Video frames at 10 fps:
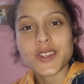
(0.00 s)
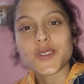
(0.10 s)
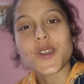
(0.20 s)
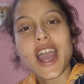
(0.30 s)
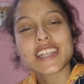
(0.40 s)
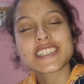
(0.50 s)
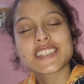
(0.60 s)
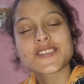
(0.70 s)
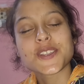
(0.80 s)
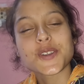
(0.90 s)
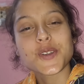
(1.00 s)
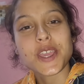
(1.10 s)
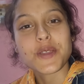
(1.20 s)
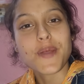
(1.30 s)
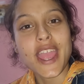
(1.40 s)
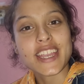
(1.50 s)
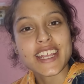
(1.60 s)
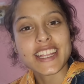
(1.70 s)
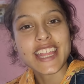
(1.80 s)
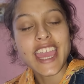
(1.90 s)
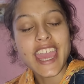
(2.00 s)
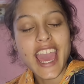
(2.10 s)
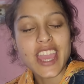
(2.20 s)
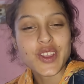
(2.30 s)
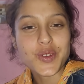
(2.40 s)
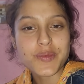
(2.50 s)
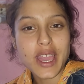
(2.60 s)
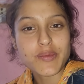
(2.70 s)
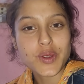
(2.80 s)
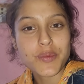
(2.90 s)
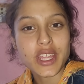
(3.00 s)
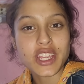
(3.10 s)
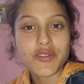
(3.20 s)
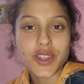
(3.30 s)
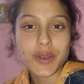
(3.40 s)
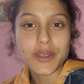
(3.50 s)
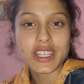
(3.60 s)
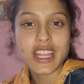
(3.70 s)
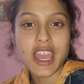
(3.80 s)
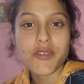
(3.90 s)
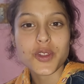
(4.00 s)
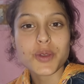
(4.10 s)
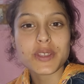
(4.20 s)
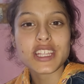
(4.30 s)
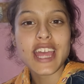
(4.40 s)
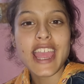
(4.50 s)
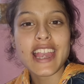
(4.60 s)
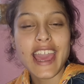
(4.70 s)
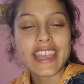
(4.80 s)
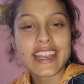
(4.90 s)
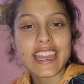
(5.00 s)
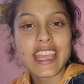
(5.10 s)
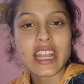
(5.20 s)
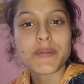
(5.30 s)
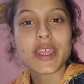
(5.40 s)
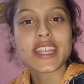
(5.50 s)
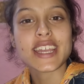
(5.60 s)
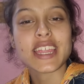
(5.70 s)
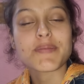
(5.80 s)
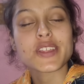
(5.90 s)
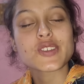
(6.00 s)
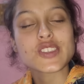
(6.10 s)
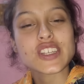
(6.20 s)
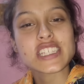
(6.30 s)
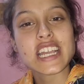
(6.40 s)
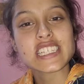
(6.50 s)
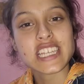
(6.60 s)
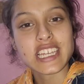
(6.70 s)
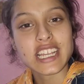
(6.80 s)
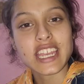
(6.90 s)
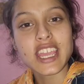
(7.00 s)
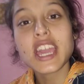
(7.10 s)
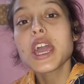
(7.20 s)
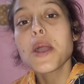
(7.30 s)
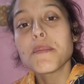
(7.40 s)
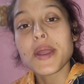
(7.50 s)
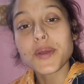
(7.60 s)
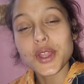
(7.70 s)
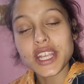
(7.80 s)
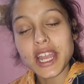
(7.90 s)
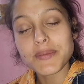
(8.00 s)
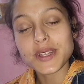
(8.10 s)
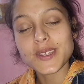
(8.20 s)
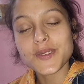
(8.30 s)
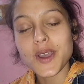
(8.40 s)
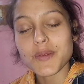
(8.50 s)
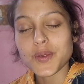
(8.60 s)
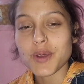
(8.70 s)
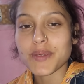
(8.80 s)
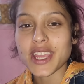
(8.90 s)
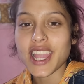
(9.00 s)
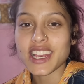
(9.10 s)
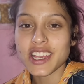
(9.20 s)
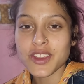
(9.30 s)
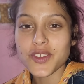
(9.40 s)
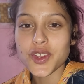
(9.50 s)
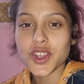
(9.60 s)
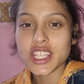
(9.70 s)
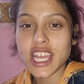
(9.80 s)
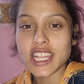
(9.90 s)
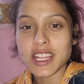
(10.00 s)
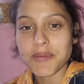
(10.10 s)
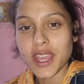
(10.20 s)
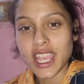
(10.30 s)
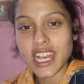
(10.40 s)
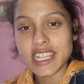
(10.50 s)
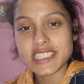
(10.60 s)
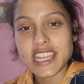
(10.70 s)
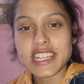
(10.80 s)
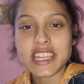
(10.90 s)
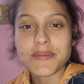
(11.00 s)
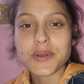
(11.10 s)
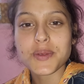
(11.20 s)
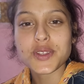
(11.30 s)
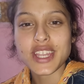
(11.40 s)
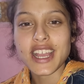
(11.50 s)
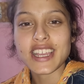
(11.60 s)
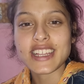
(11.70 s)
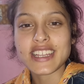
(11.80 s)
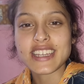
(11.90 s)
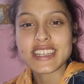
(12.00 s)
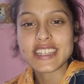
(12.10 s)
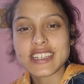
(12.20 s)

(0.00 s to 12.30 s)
तो आज की इस वीडियो को यहीं पर एंड करते हैं आई होप कि आपको मेरी ये वीडियो पसंद आए वीडियो पसंद आए लाइक करें कमेंट करें अपने दोस्तों के साथ शेयर करें मैं मोहिका मिलती हूँ आपको अपनी अगली नई वीडियो के साथ तब तक के लिए जय देवू में उत्तराखंड